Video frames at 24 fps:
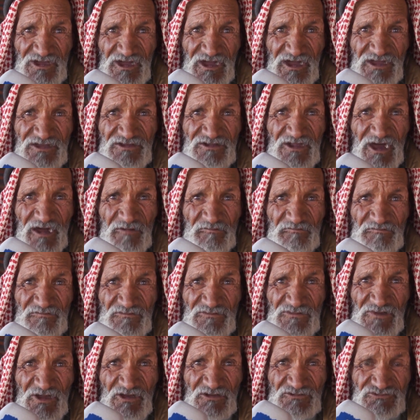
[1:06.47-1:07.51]
أي نعم
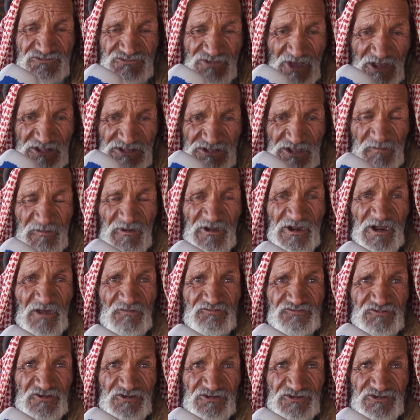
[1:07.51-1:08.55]
زاد كمان
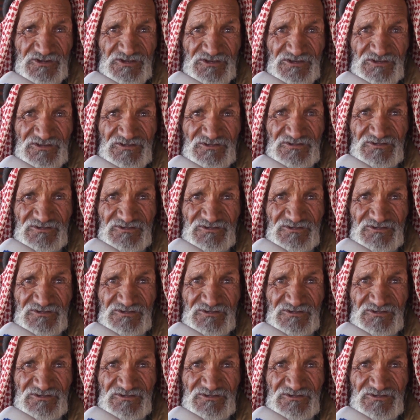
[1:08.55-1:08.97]
نفس الشيء